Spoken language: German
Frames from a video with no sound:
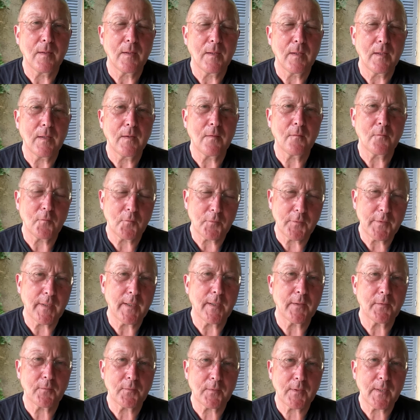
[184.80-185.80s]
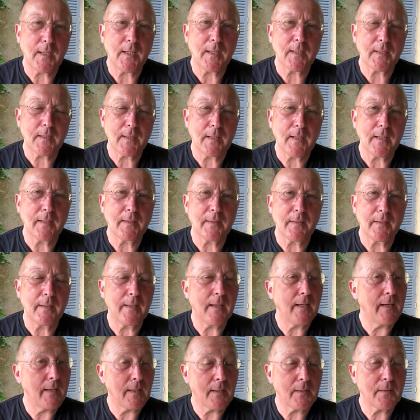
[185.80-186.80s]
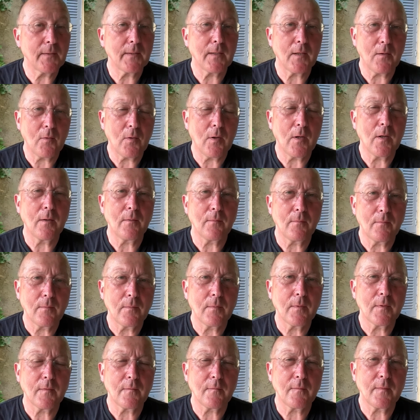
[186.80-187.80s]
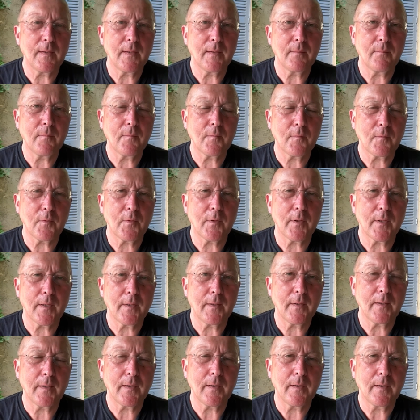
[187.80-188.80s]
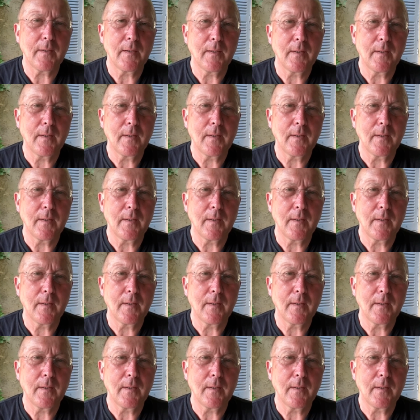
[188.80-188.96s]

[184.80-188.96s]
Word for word: in Gesundheit und Krankheit, in der langen Dauer des Lebens oder in den